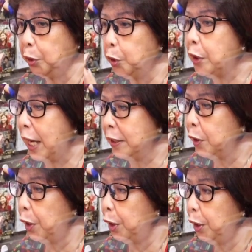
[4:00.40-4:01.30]
tulungan
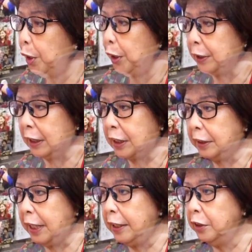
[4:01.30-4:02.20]
ko.
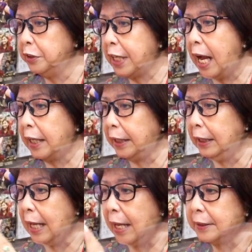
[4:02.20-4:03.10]
Nagte-thank you sa
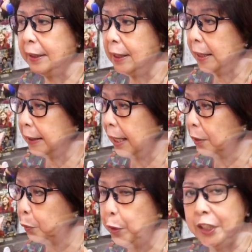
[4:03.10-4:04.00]
akin. Lahat sila na
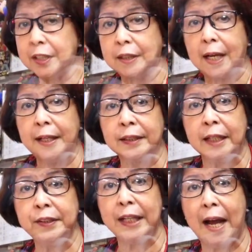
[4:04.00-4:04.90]
wish kay
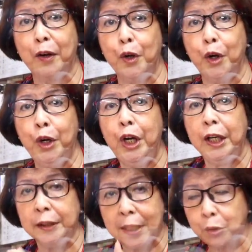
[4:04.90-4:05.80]
Santiago
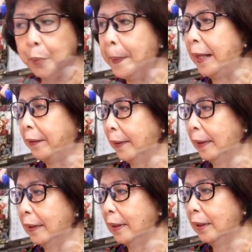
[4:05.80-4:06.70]
na tupat.
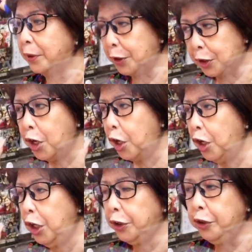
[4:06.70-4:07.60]

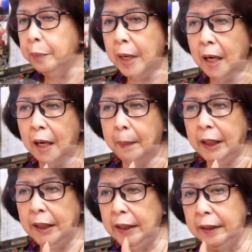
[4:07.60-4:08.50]
Totoo. Yung mga
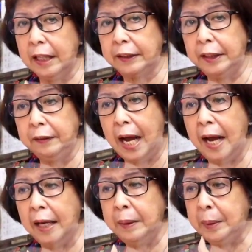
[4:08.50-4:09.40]
maliliit na
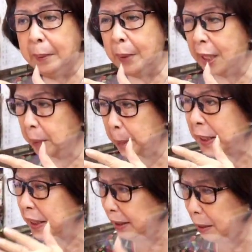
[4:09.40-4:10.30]
tindahan na
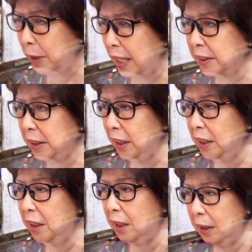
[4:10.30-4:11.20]
mahirap last
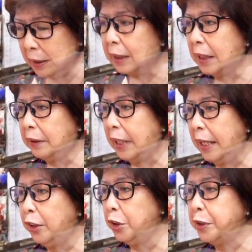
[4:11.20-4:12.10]
year,
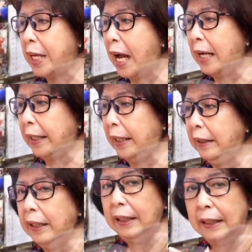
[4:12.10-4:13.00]
nagte-thank you sa
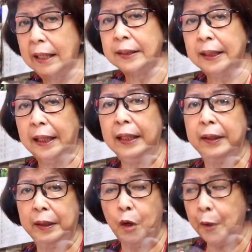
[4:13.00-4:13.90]
akin kasi
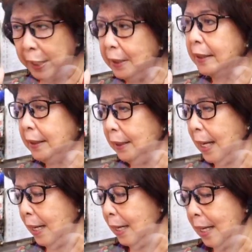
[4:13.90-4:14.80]
okay na
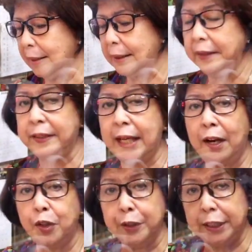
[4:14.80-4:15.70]
sila. Okay na
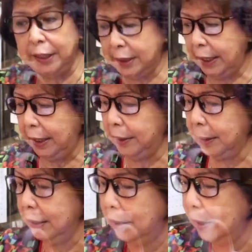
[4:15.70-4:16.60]
Santiago na sila. Keychain.
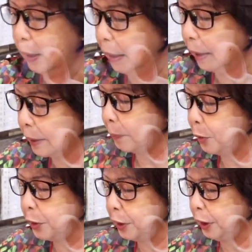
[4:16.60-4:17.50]
Oo.
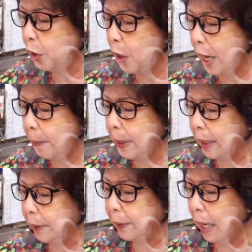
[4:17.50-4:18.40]
Tapos ito ang
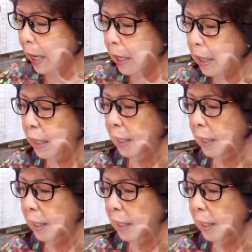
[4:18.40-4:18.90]
maganda.